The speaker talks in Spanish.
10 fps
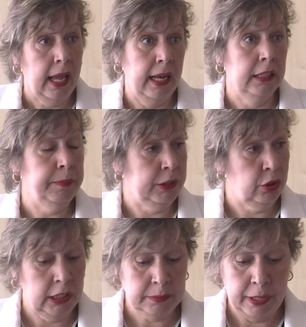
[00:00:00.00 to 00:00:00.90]
a las
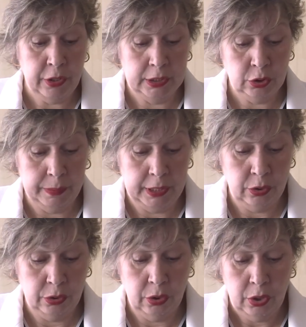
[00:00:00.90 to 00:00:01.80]
personas mayores, sobre
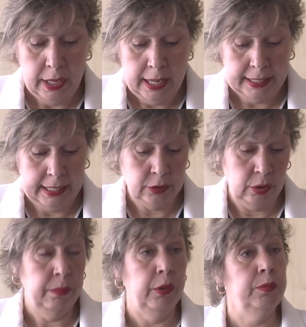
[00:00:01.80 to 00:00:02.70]
todo, que
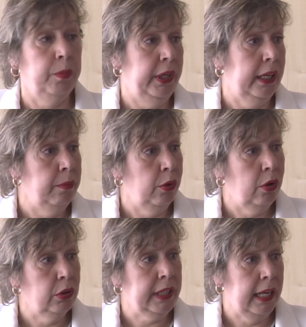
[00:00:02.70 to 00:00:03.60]
son, pues, por
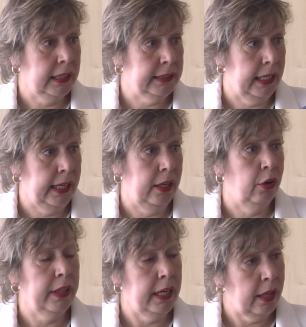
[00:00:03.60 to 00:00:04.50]
ejemplo, salas de
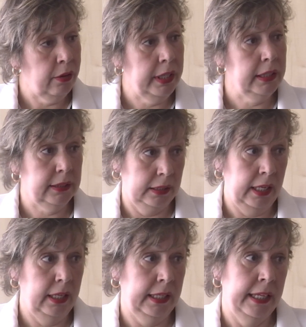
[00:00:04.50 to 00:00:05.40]
ordenadores
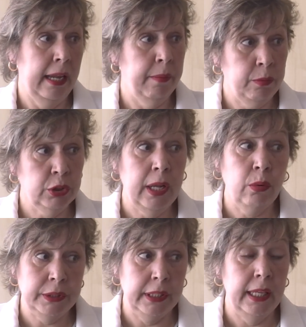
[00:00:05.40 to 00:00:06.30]
de, que llamamos
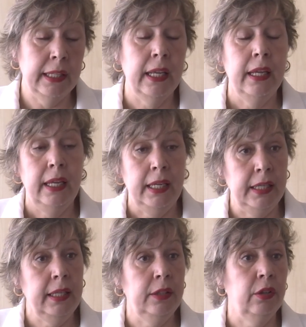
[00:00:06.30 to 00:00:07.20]
Nagusinet
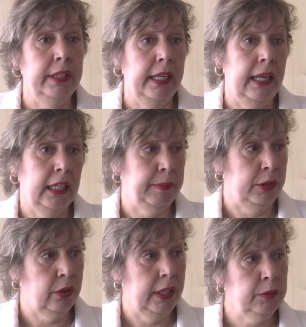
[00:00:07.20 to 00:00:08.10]
y donde las
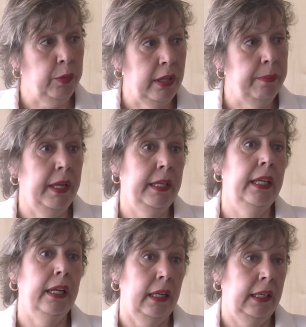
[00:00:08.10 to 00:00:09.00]
personas pueden
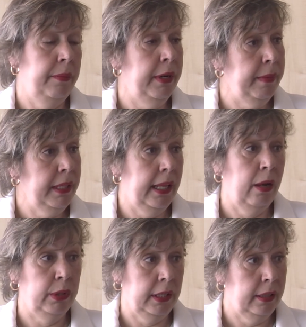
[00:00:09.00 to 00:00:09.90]
venir libremente
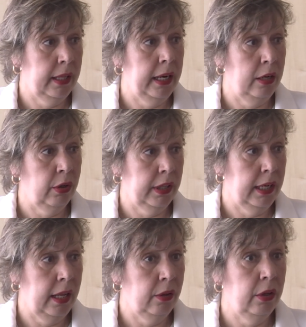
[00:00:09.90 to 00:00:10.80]
a utilizar el
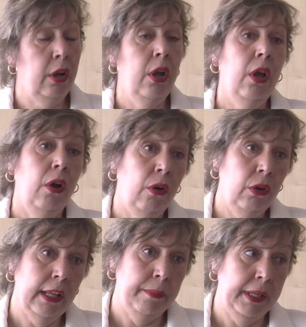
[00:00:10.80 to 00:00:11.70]
ordenador
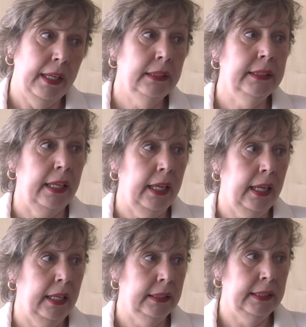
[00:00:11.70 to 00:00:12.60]
o también
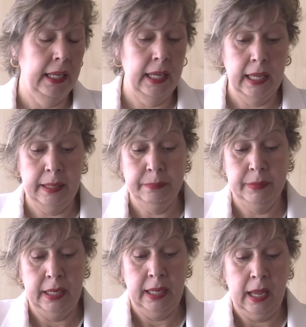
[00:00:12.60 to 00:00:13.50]
se,
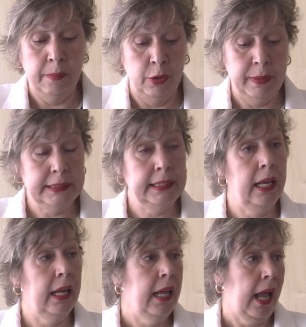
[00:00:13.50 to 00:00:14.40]
eh,
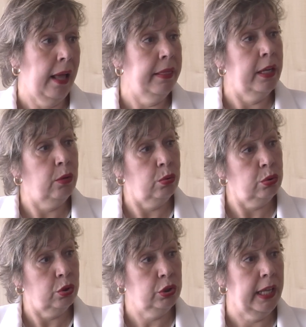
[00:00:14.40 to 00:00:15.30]
aprovecha hacer
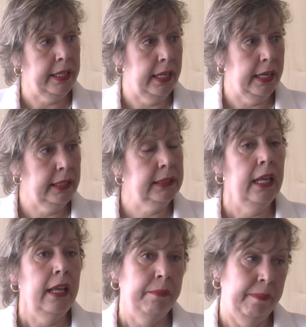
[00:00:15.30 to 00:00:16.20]
cursos, talleres
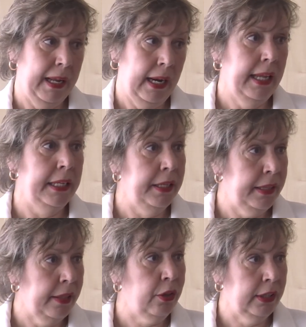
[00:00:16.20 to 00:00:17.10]
para
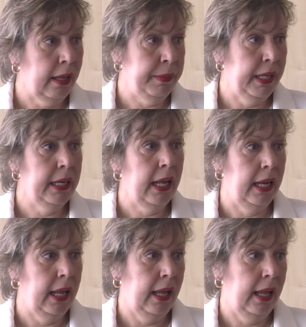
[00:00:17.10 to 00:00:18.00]
iniciación también a
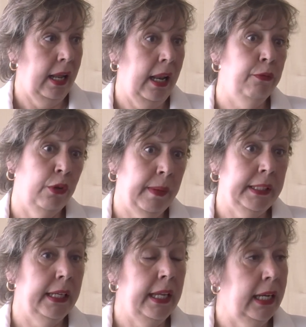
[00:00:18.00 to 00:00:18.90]
la,
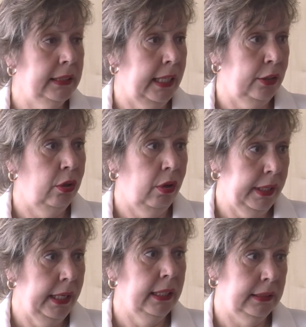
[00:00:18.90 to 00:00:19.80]
informática y las
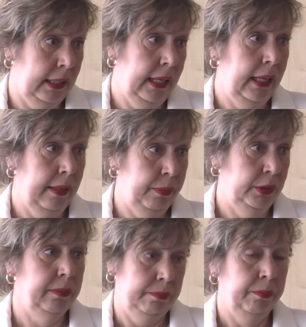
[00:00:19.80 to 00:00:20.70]
tecnologías, de,
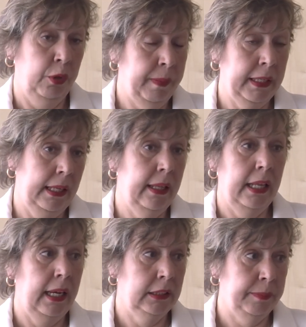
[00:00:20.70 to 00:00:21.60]
pues por parte
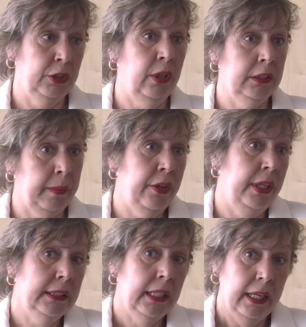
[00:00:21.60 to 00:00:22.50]
de las personas
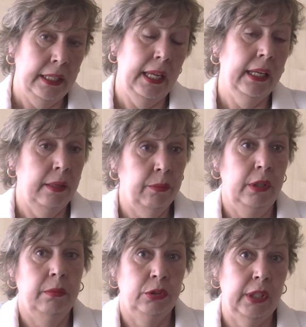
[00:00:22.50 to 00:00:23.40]
mayores, ya que
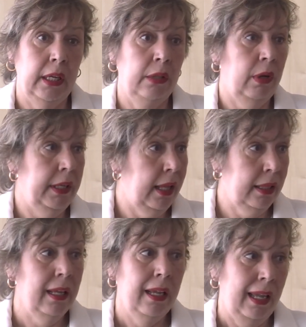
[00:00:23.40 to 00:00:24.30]
bueno, pues en la
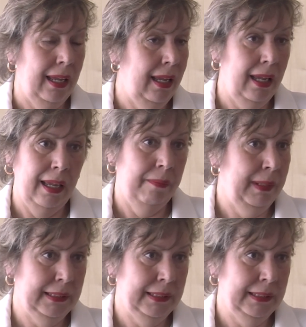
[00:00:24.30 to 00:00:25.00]
actualidad eh,